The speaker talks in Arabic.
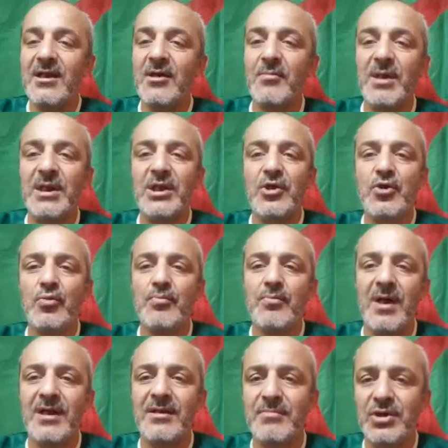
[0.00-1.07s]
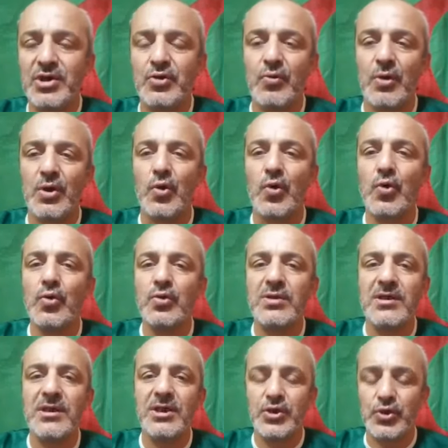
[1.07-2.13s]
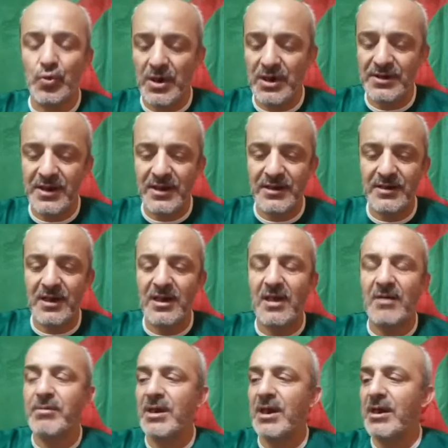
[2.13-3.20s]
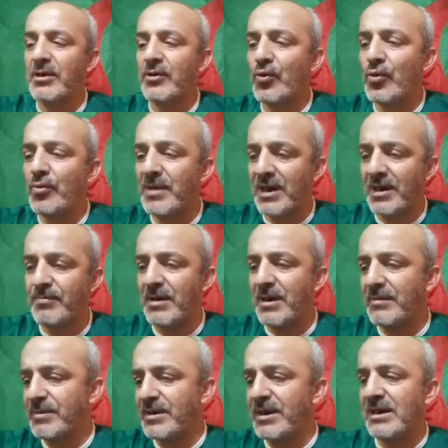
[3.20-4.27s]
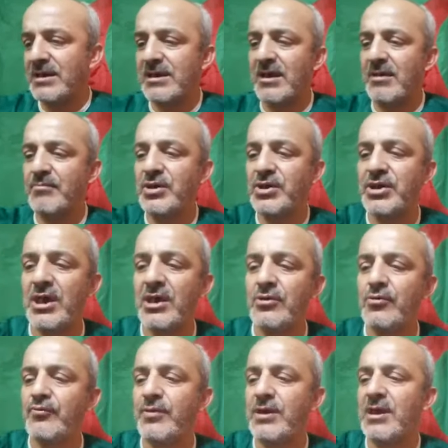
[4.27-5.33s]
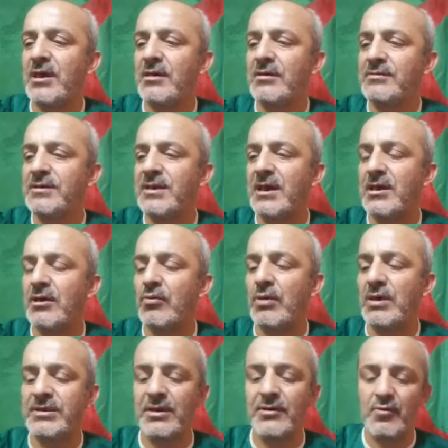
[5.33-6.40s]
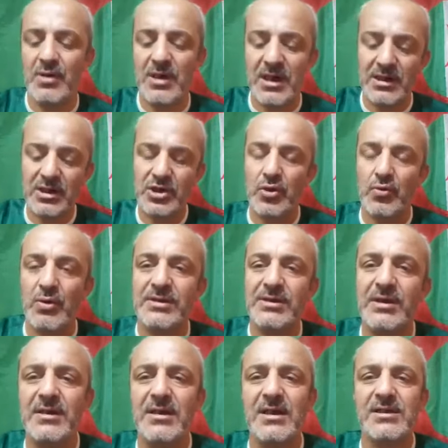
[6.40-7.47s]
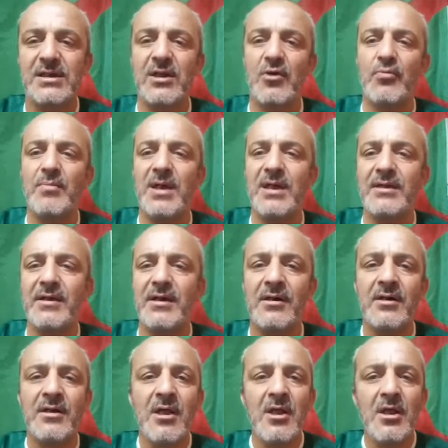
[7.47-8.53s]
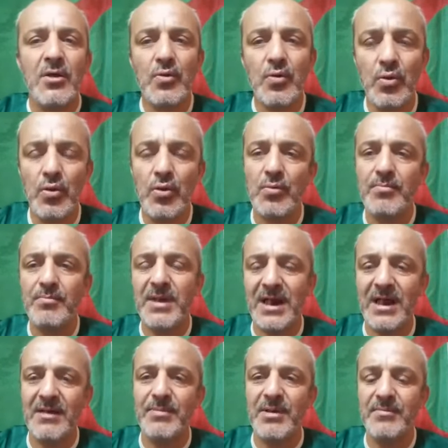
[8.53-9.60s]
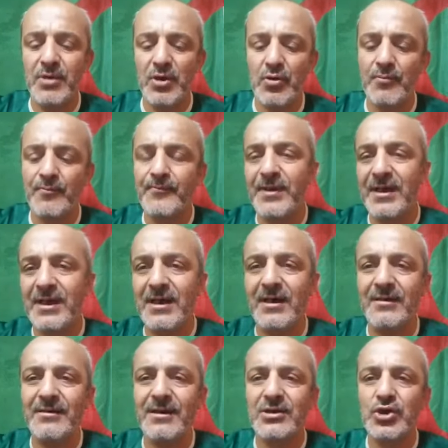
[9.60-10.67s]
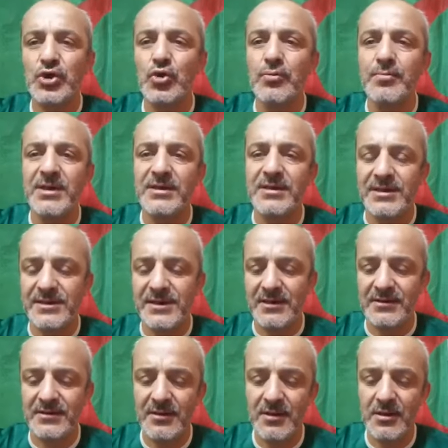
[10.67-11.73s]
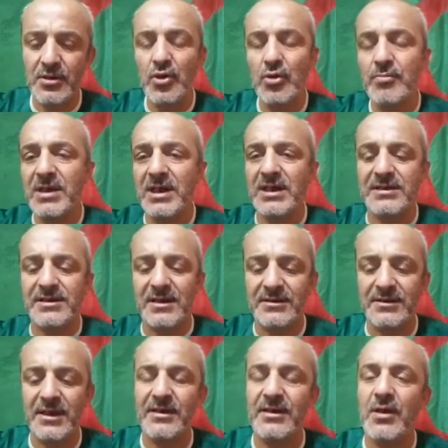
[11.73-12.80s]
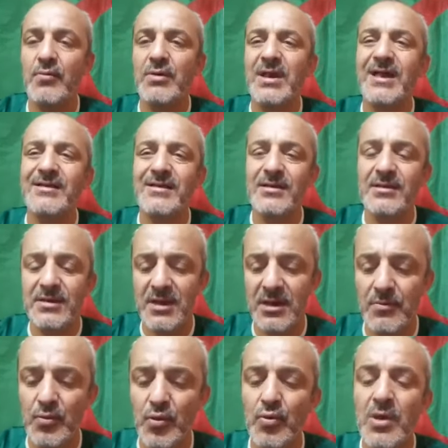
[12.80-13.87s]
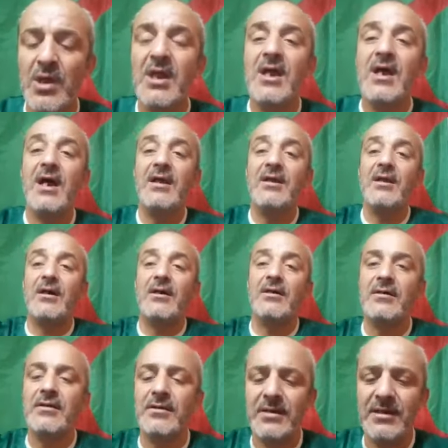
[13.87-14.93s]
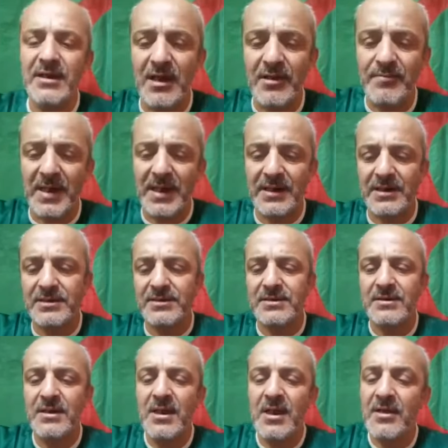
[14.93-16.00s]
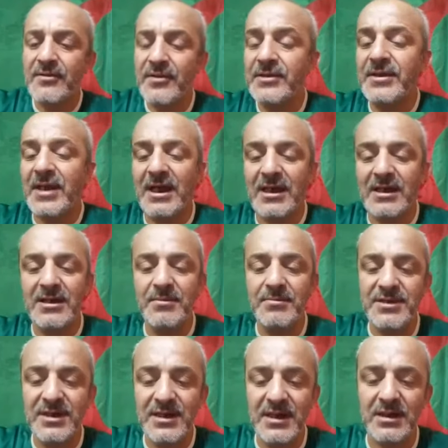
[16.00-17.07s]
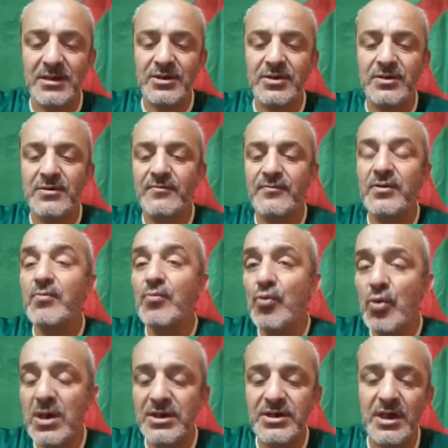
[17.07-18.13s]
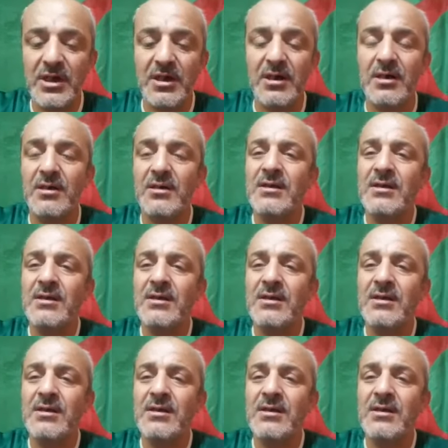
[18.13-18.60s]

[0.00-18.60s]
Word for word: عليكم المجد والخلود لشهدائنا الابرار ومرحبا بالناس اللي راهم يشاهدوا فينا داخل الوطن وخارج الوطن الناس اللي معنا نقول لكم مرحبا بكم في قناه شوبير دي زاد اليوم الحصه تاعنا وين غادي نتكلموا على آه، رياض محرز ضد حكيم زياش في مواجهه